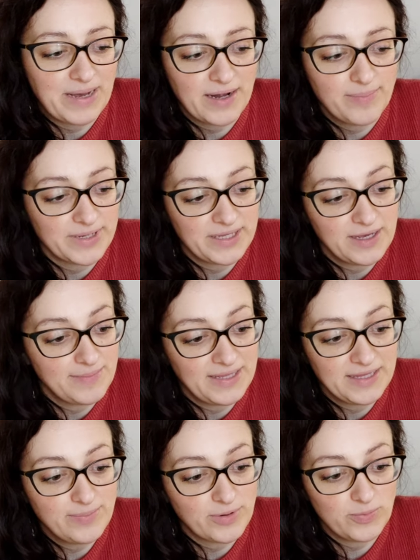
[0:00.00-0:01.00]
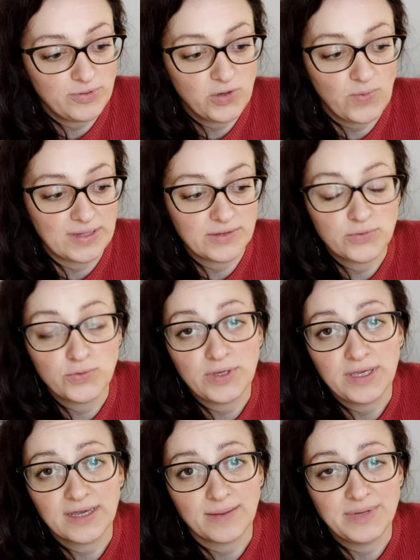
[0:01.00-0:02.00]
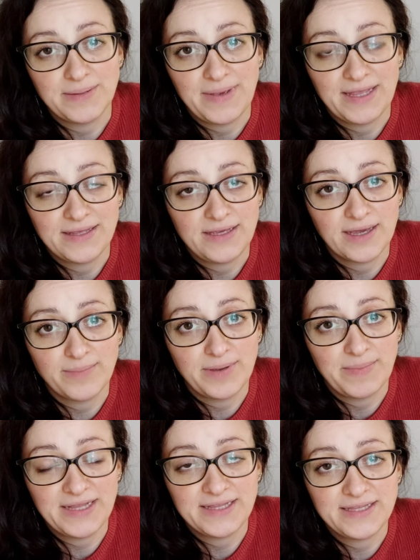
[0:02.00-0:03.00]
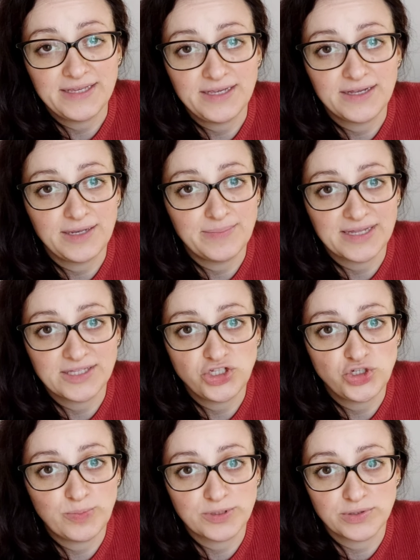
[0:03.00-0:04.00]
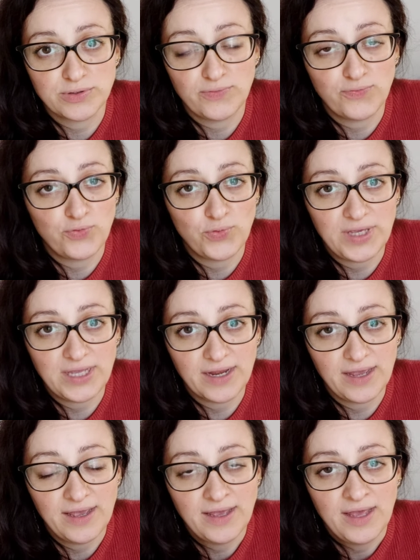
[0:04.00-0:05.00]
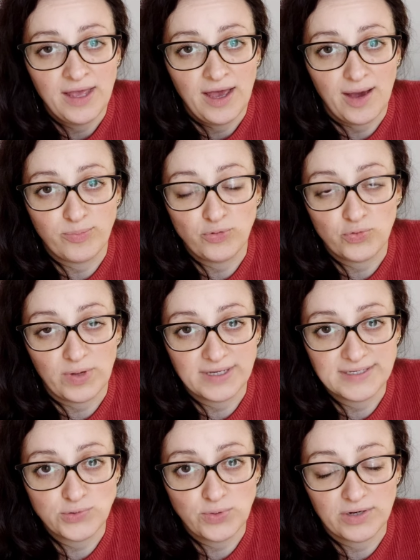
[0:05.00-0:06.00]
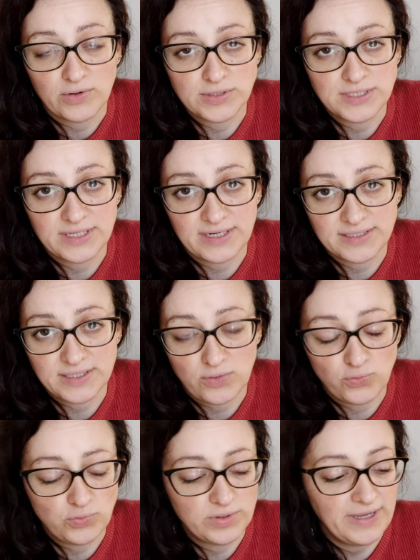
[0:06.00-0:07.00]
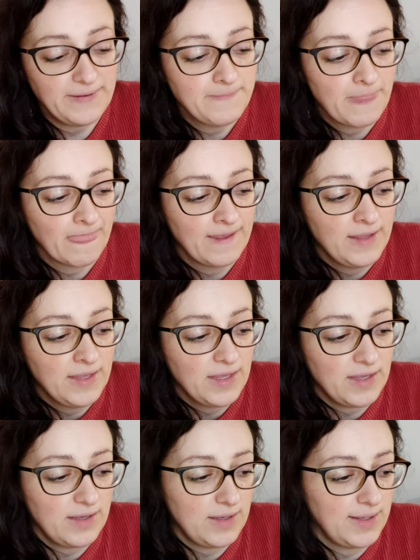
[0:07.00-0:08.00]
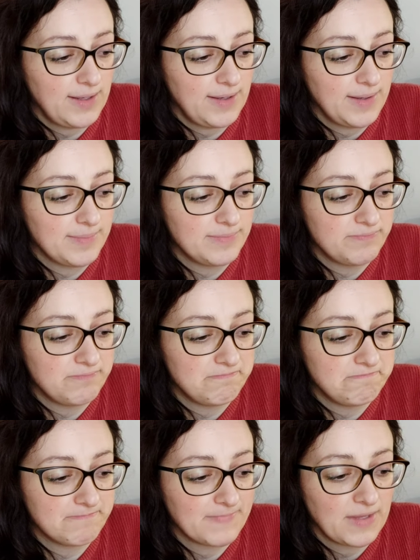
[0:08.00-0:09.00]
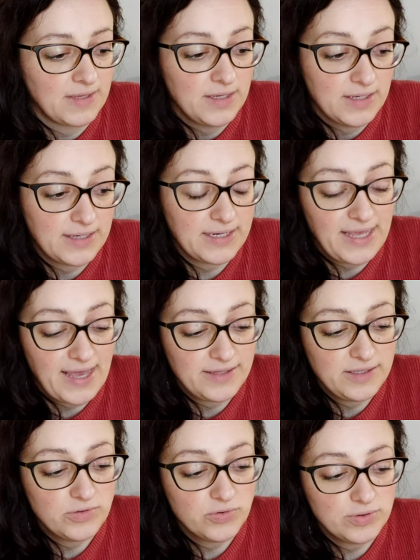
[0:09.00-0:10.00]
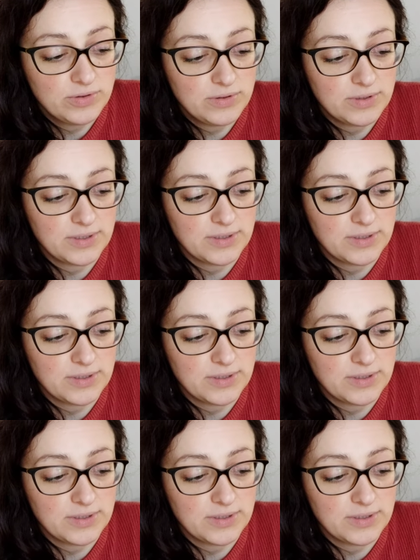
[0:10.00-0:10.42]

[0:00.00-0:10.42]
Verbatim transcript: parla praticamente proprio di quanto i cambiamenti, i cambiamenti, climatici possono influire appunto anche sulla nostra salute. Eh, riedito,